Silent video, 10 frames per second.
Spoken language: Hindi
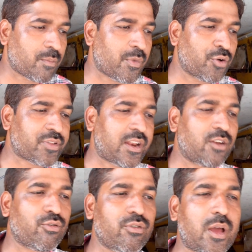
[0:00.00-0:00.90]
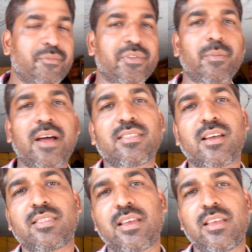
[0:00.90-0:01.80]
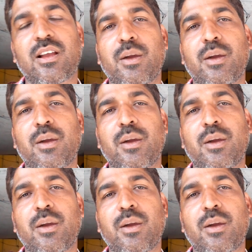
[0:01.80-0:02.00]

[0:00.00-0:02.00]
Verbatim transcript: बहुत सारे लोगों ने हमसे बात करते हैं या